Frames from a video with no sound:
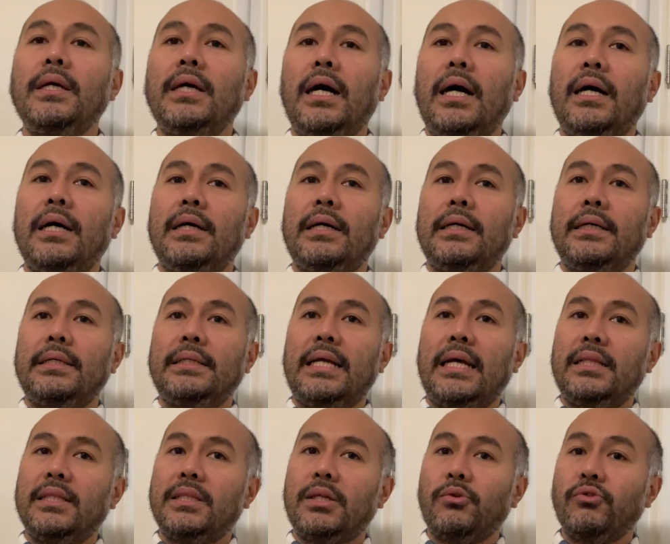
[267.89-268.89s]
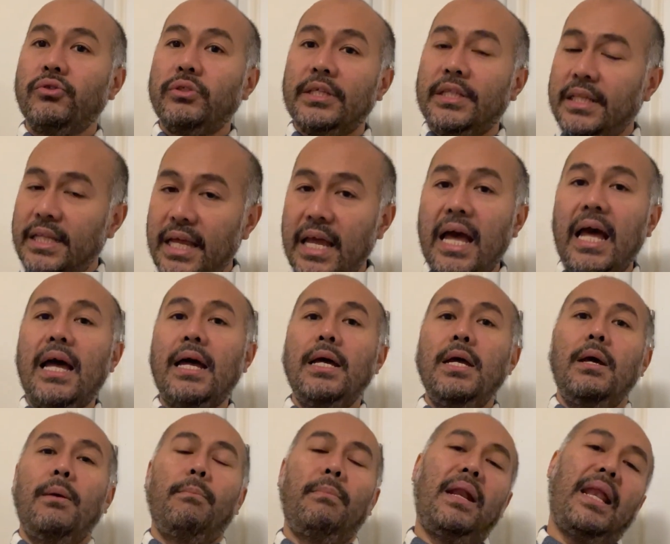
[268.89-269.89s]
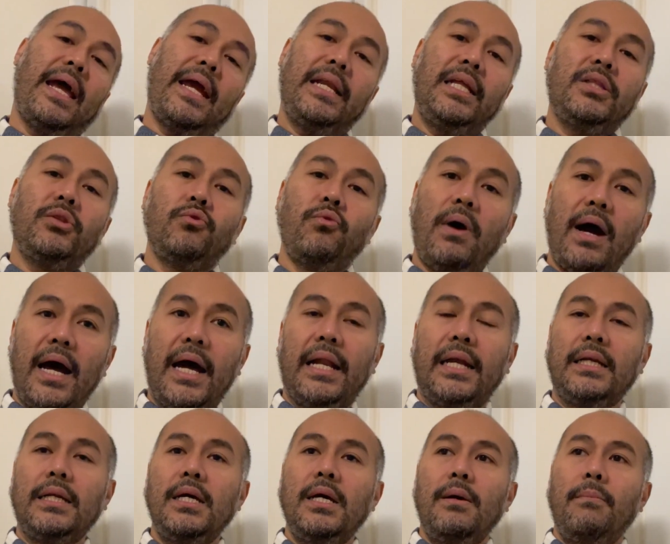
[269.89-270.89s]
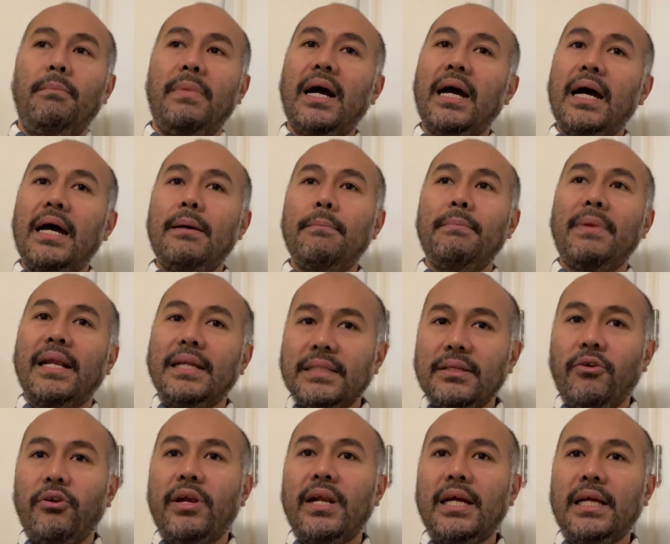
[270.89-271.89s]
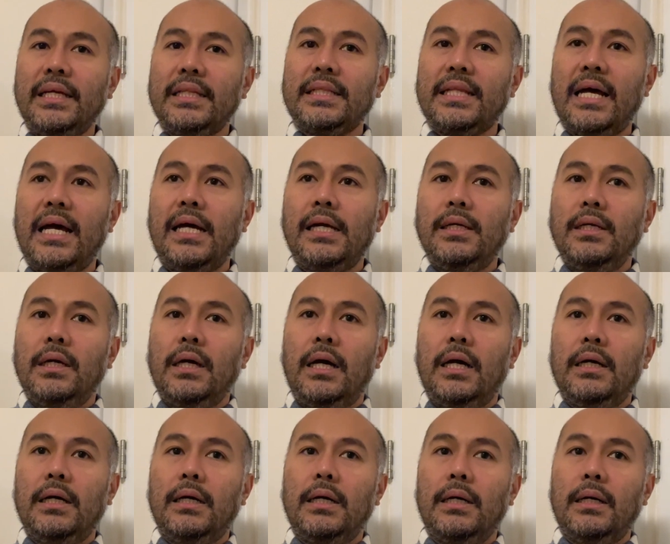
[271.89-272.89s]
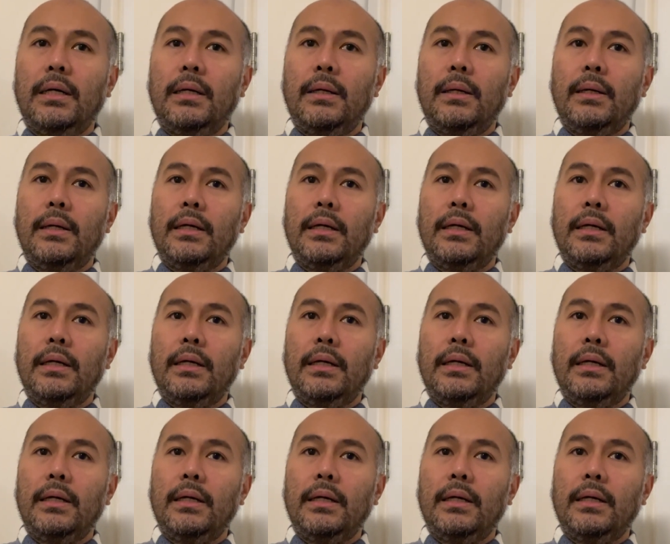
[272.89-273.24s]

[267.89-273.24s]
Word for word: uh, dan terus setia melayani Tuhan maka mari saudara kita uh,